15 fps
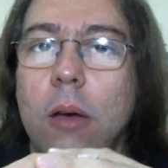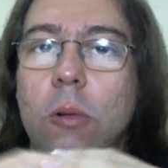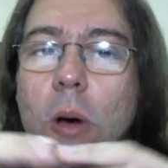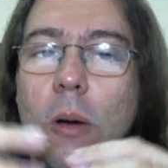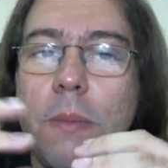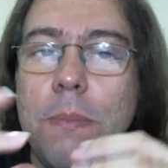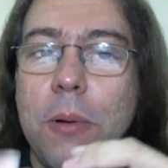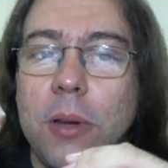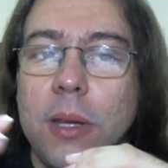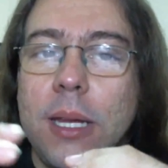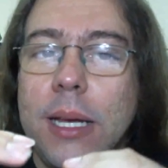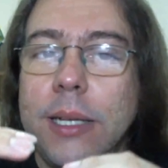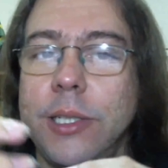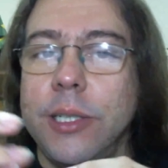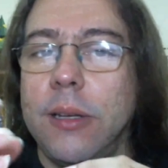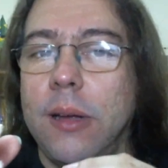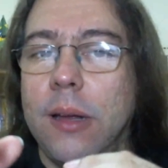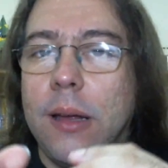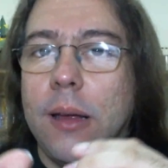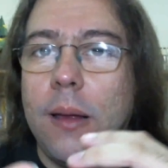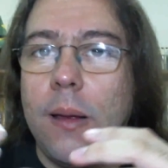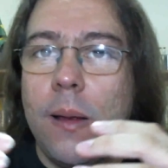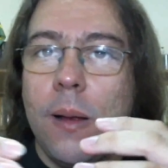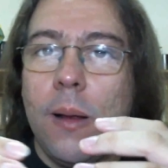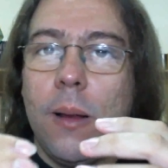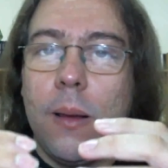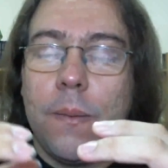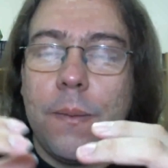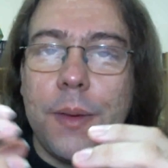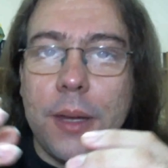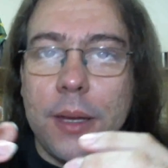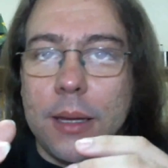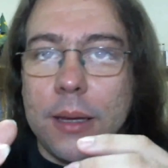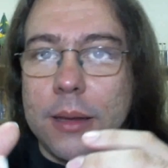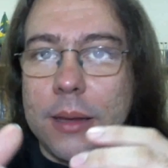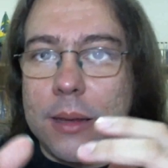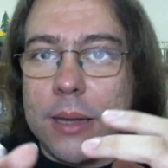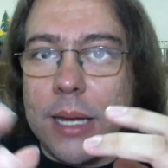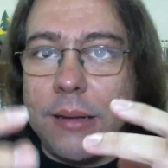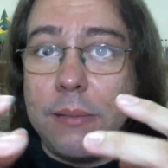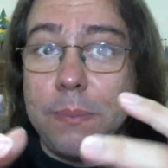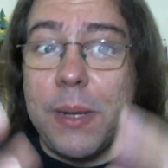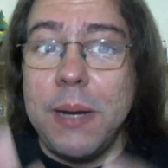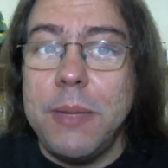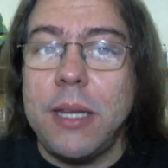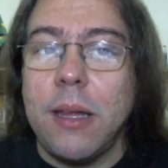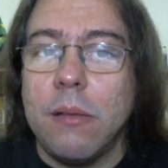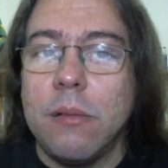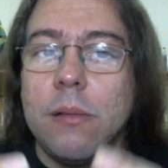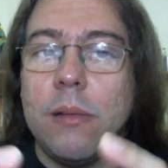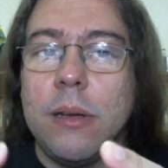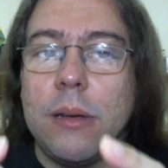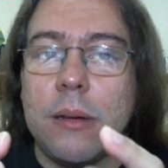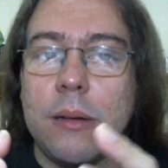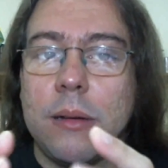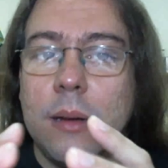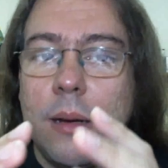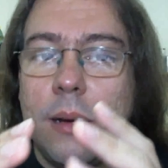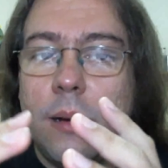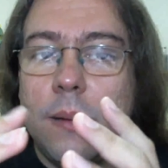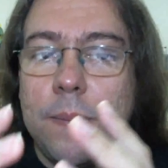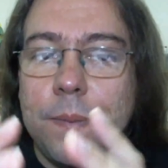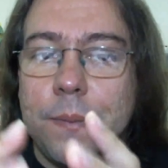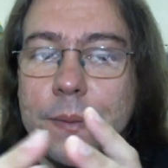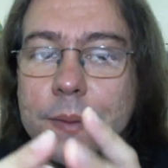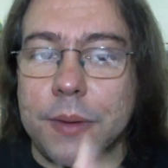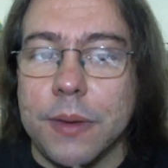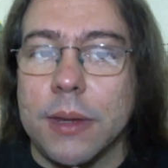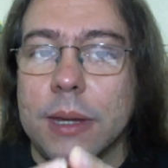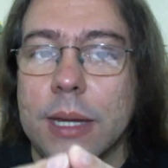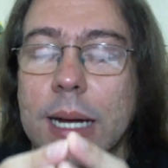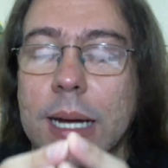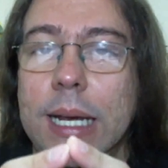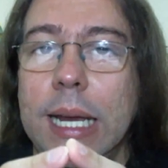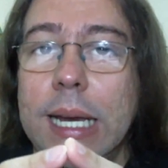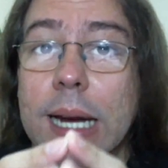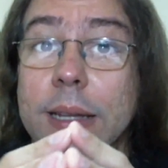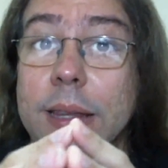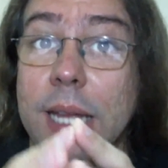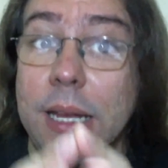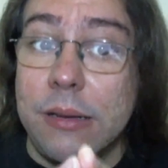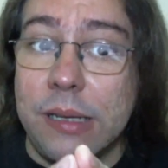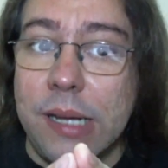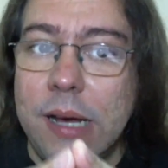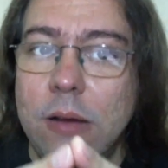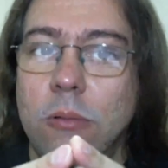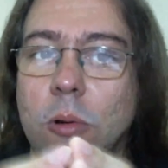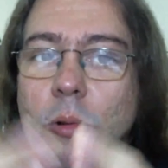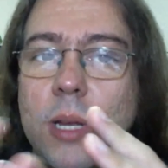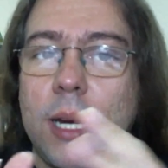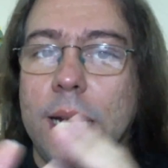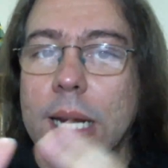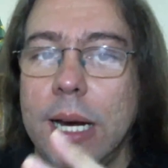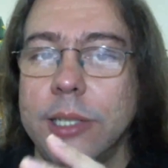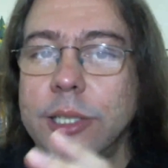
Qual é o importante do, das experimentações daquele artesão ou daquele